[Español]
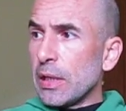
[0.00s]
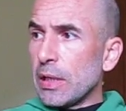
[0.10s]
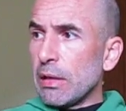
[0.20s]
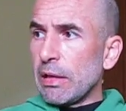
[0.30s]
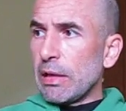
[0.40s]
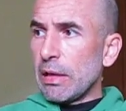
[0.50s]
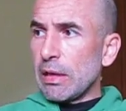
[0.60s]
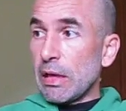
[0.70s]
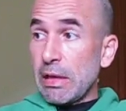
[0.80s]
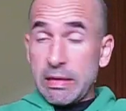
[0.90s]

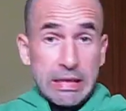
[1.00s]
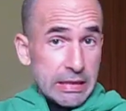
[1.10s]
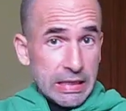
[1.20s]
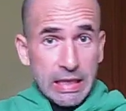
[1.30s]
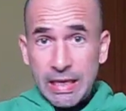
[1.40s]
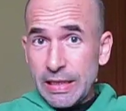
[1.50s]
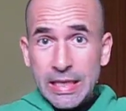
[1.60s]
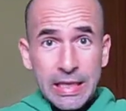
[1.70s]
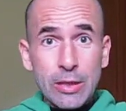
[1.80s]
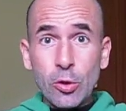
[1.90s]
Y arrasan
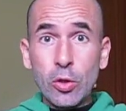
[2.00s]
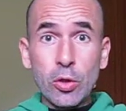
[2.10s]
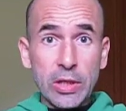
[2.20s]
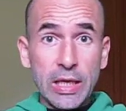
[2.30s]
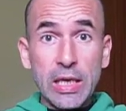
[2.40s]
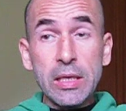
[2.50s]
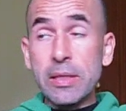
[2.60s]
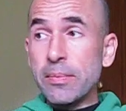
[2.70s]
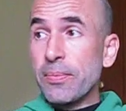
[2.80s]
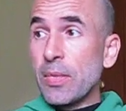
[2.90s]
allí con lo que
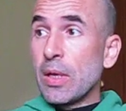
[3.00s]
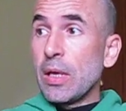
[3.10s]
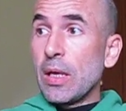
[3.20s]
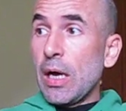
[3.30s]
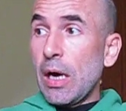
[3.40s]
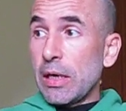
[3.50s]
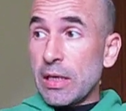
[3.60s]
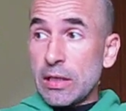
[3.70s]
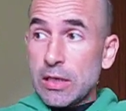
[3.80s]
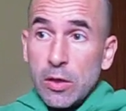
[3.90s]
hay,
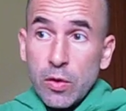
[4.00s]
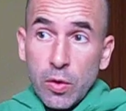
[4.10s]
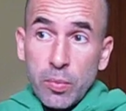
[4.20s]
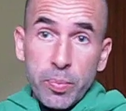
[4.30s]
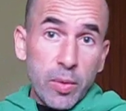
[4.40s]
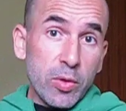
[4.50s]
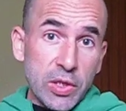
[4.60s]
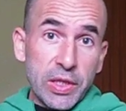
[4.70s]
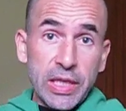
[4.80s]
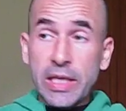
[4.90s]
arrasan con pueblos
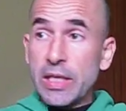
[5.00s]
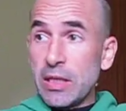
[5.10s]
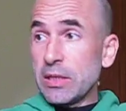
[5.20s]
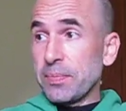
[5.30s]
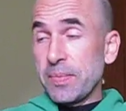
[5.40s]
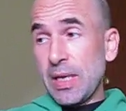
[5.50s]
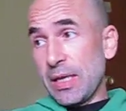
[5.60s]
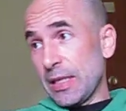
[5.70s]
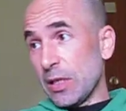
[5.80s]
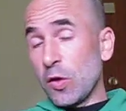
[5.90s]
indígenas,
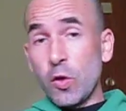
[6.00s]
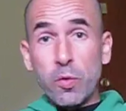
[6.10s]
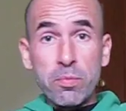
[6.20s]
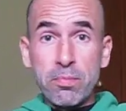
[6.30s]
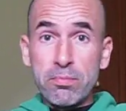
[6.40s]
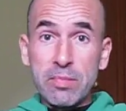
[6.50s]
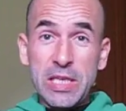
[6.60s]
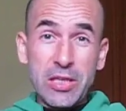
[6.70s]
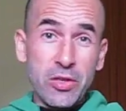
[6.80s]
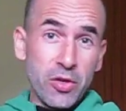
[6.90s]
arrasan con
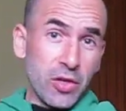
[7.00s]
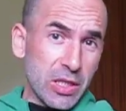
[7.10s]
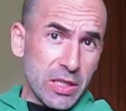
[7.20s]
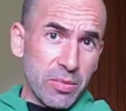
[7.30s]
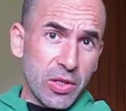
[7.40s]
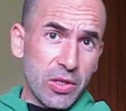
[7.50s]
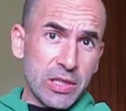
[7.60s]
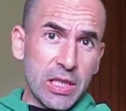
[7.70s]
millones y millones